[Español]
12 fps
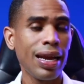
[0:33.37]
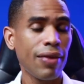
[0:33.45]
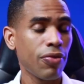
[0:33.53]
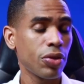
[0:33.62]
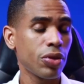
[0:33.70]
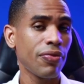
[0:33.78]

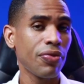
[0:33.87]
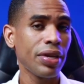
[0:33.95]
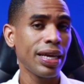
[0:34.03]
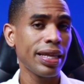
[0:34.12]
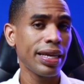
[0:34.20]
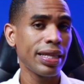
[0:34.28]
fotografía
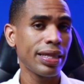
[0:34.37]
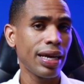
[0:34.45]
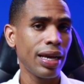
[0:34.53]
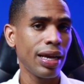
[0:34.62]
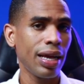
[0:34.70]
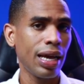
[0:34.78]

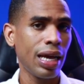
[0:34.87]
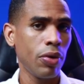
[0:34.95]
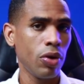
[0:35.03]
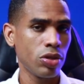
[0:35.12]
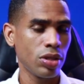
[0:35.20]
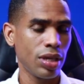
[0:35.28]
digital ha
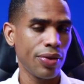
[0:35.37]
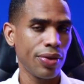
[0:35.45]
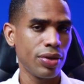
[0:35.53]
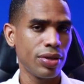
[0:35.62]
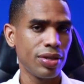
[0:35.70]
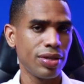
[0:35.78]

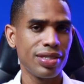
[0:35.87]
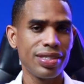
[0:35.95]
evolucionado, ya